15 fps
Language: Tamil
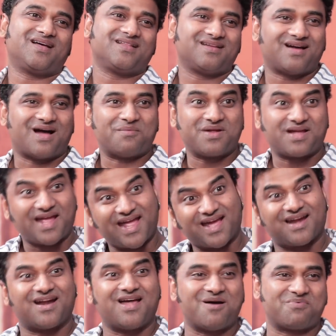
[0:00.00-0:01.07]
அது அப்படி
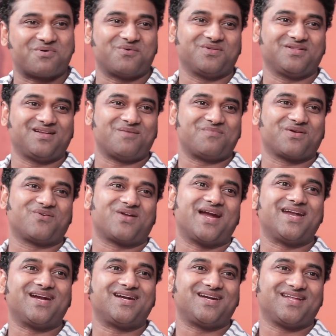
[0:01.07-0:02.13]
கேட்கலன்னா அப்புறம் வந்து நம்மளுக்கு ஒரு
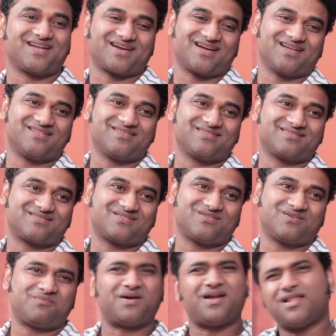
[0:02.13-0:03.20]
ஐடென்டிட்டி இருக்காது ஸோ
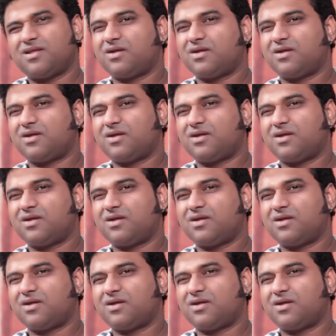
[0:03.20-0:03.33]
பட்